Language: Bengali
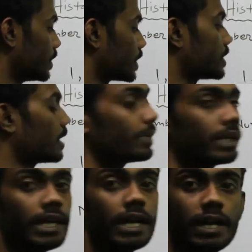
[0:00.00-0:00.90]
দিয়ে রাখছে তার মানে
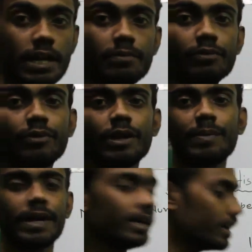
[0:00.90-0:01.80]
কি এই পুকুরের
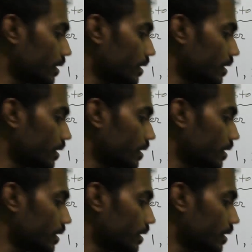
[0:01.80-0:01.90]
পাড়ে